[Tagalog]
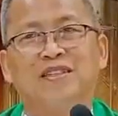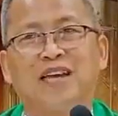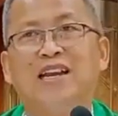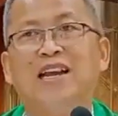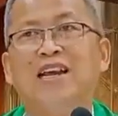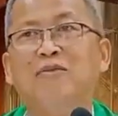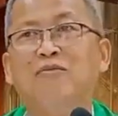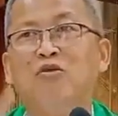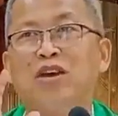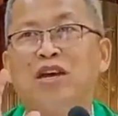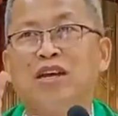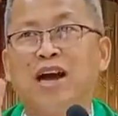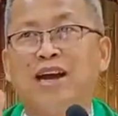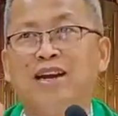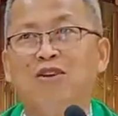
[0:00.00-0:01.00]
Kanang imong
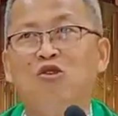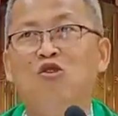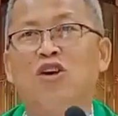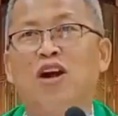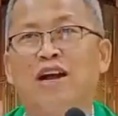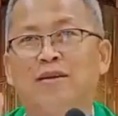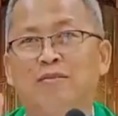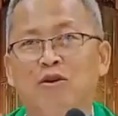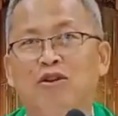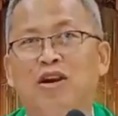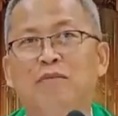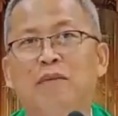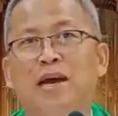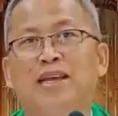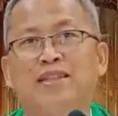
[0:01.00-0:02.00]
gikahadlukan
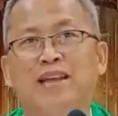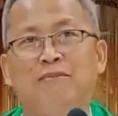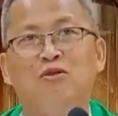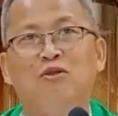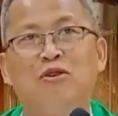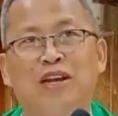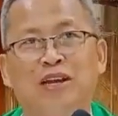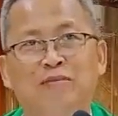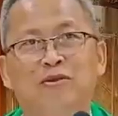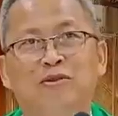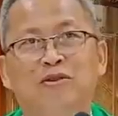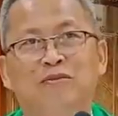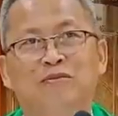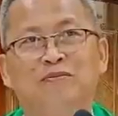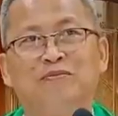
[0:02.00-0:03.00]
maunay mahitabo
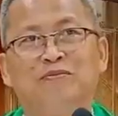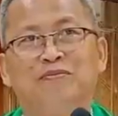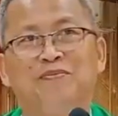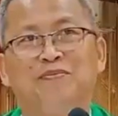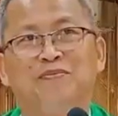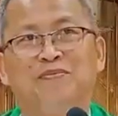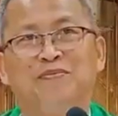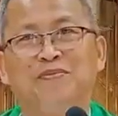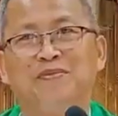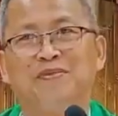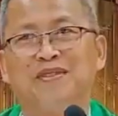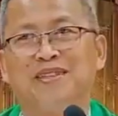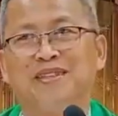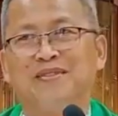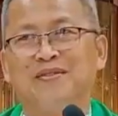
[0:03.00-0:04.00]
nimo.
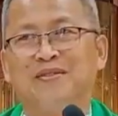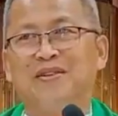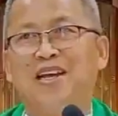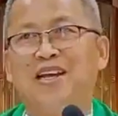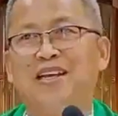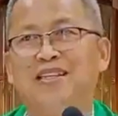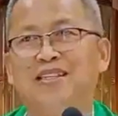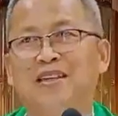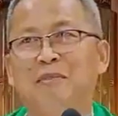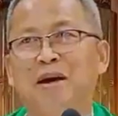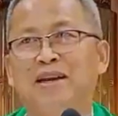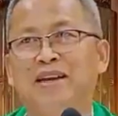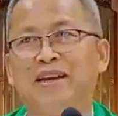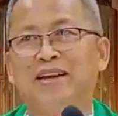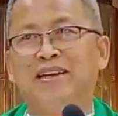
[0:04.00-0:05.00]
Maunay
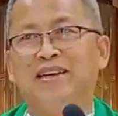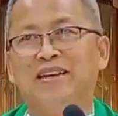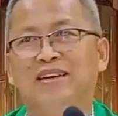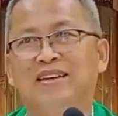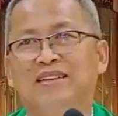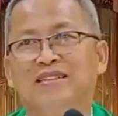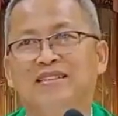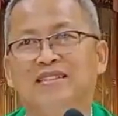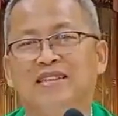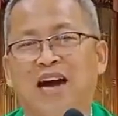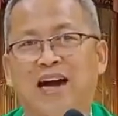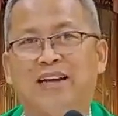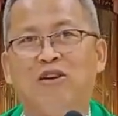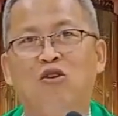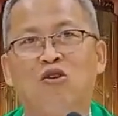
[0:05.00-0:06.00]
timan eh.
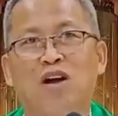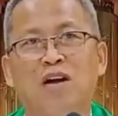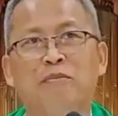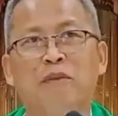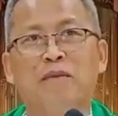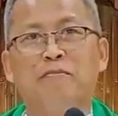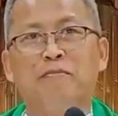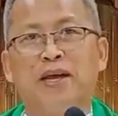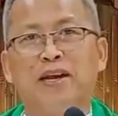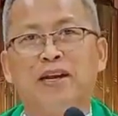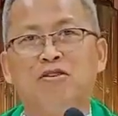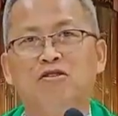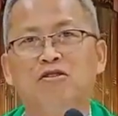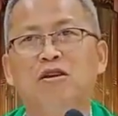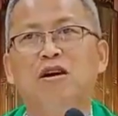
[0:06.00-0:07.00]
Hadlok ang
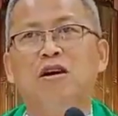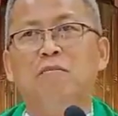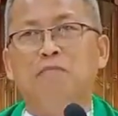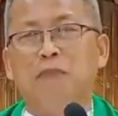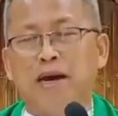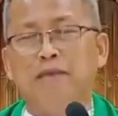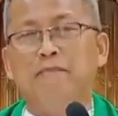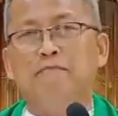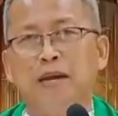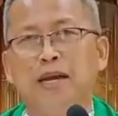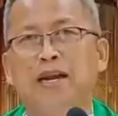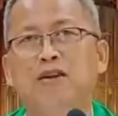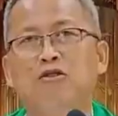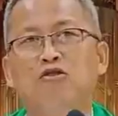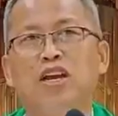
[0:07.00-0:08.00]
maimpirno,
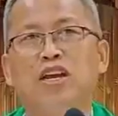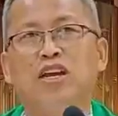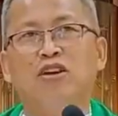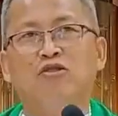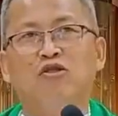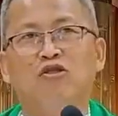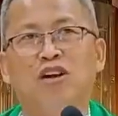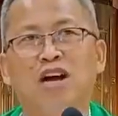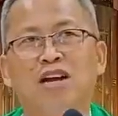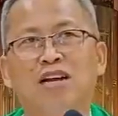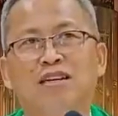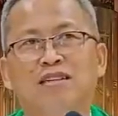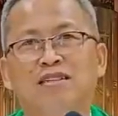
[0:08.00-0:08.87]
maimpirno na ginoong ka.